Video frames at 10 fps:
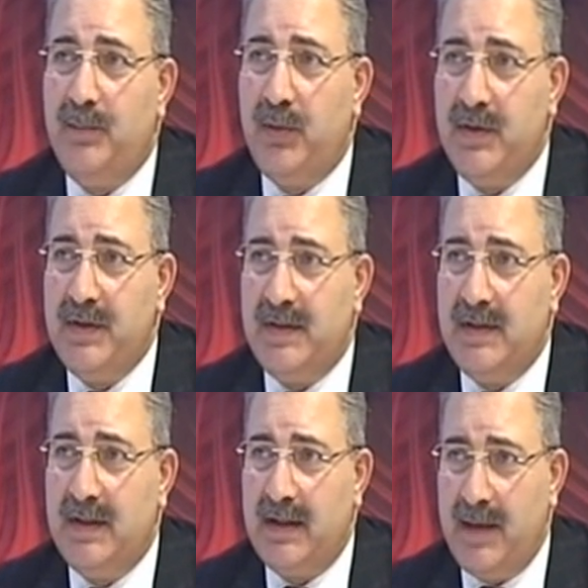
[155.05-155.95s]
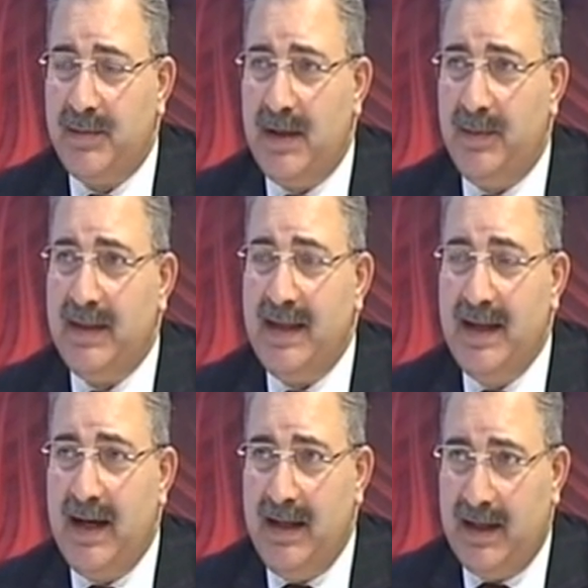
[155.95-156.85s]
projesi kapsamında,
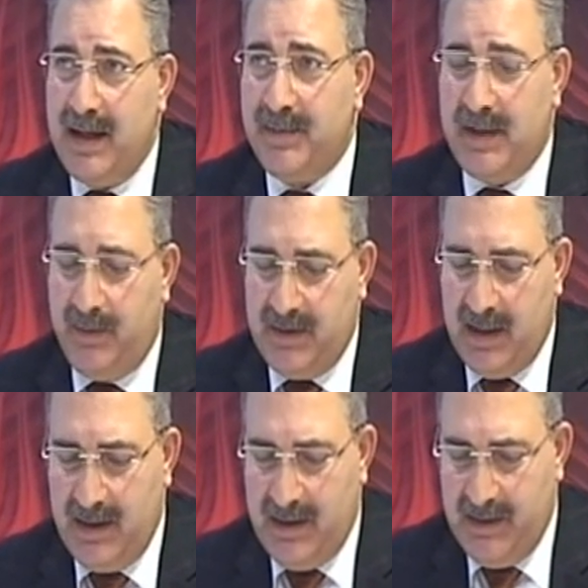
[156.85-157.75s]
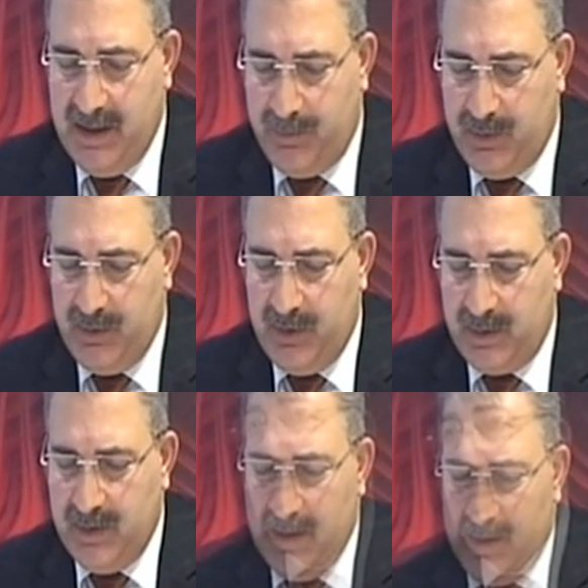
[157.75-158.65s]
ihale kapsamında yapılıyor.